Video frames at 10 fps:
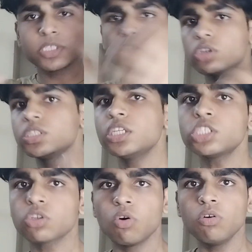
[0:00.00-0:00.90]

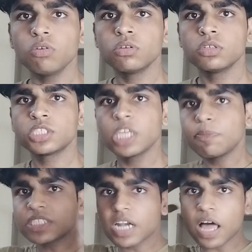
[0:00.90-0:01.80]
मिसोजनिस्ट को सिर
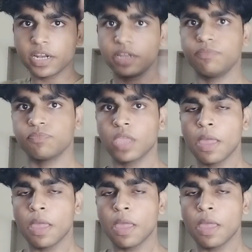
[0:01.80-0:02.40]
पे चढ़ा रहे हैं